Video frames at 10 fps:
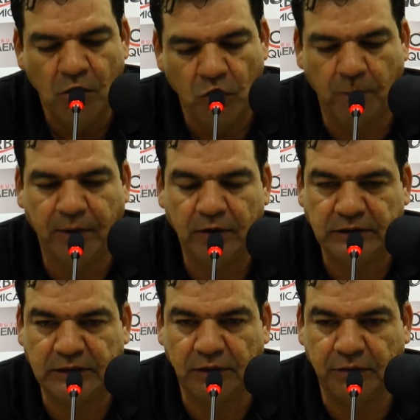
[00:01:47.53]
Um
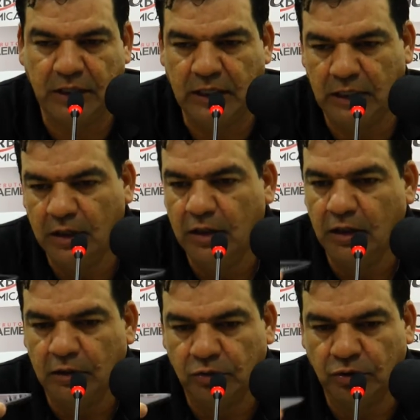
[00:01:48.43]
Paulistão que
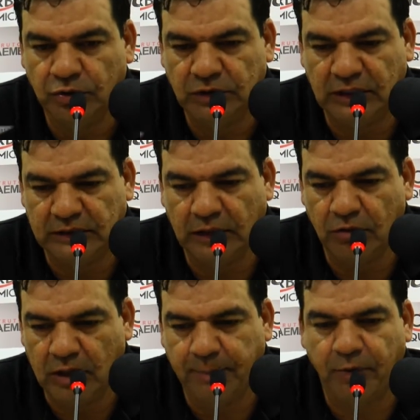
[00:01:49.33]
todos
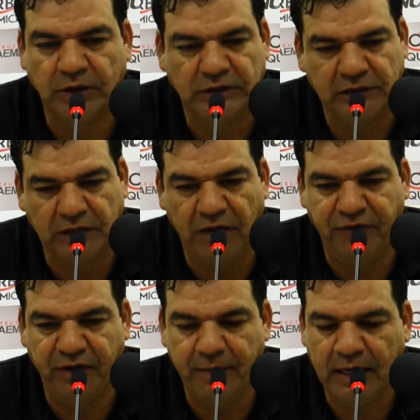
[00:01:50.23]
agora pode
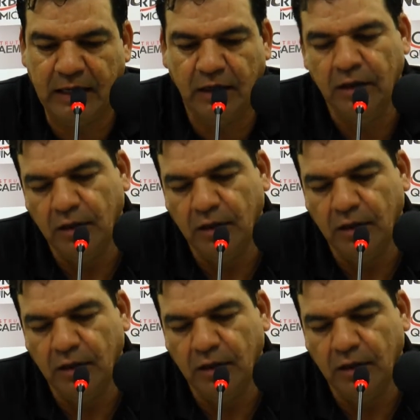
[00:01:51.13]
afirmar